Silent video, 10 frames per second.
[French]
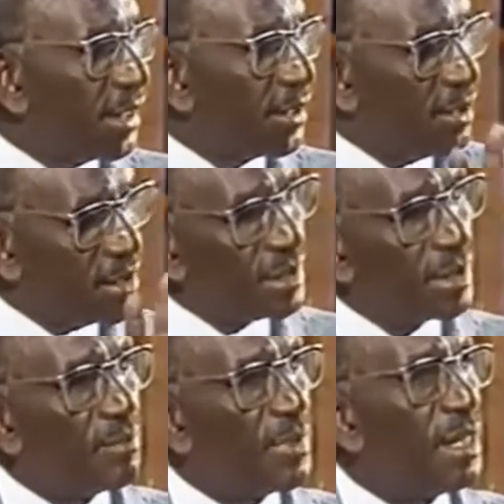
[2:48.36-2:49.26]
Terre ne
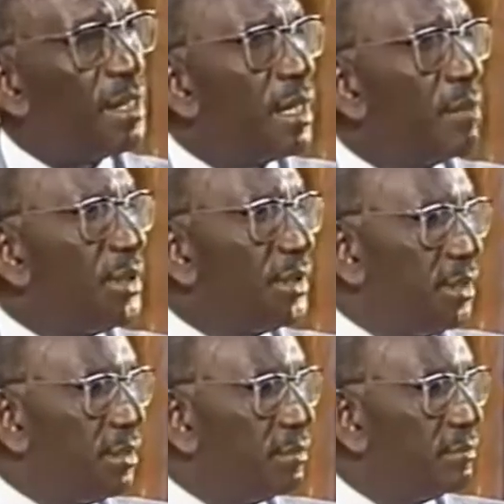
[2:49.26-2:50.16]
serait pas
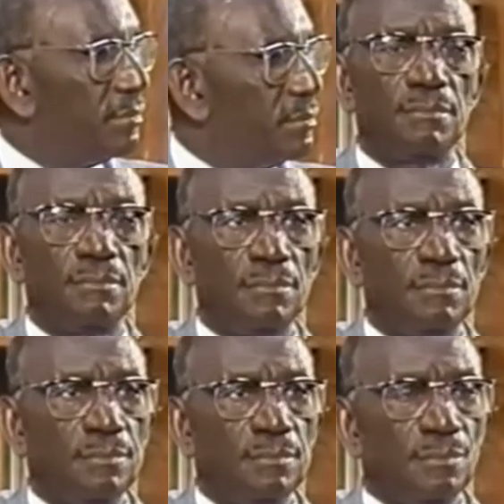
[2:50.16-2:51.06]
habité.
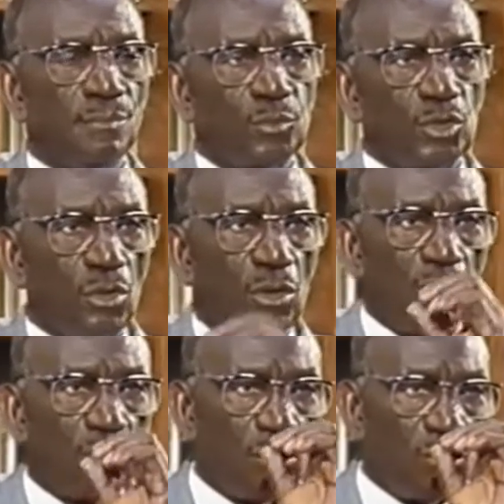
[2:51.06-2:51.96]

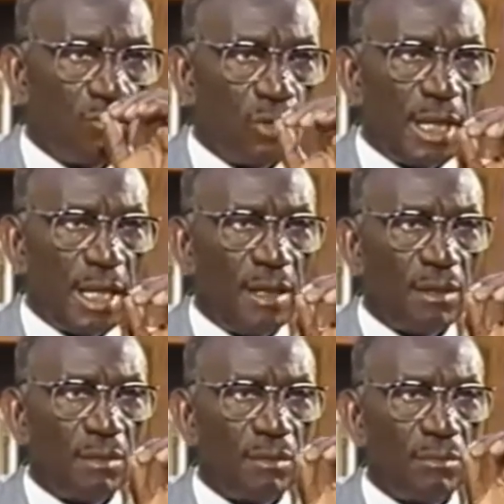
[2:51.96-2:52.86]
Donc, voilà.
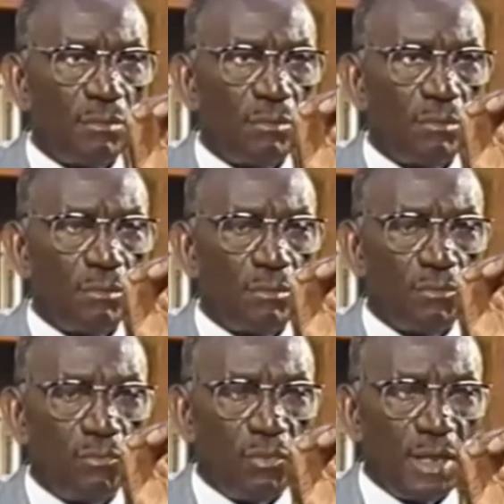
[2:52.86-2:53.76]

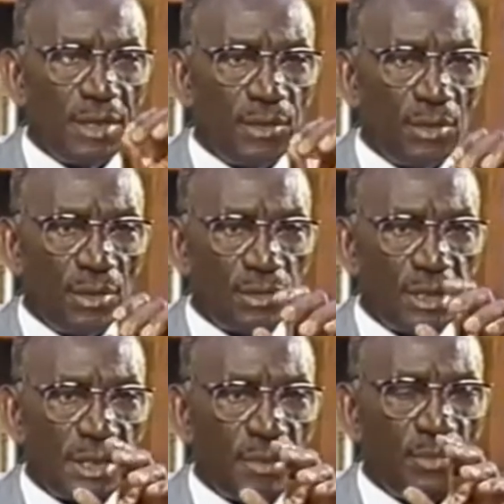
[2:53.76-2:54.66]
Vous voyez donc, que
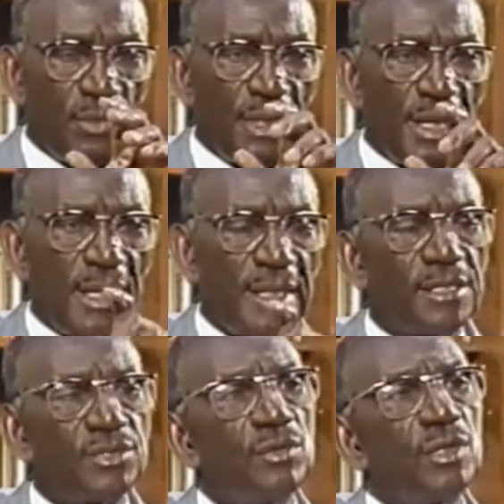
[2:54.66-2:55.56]
j'ai répondu à la
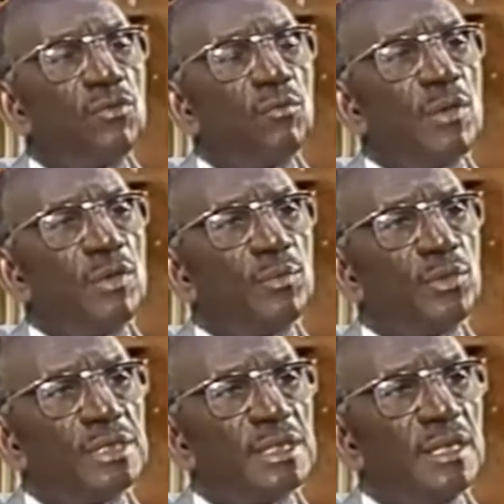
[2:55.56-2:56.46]
question que vous m'avez
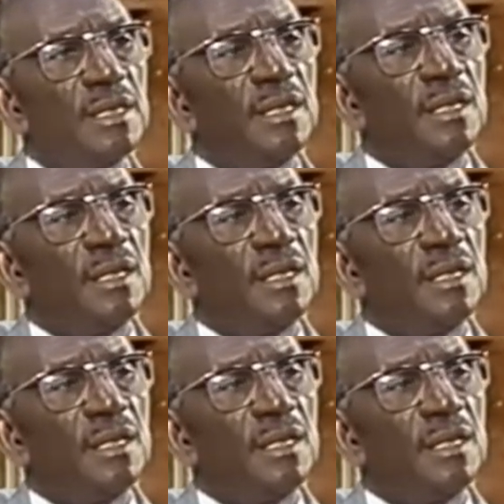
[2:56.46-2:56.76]
posée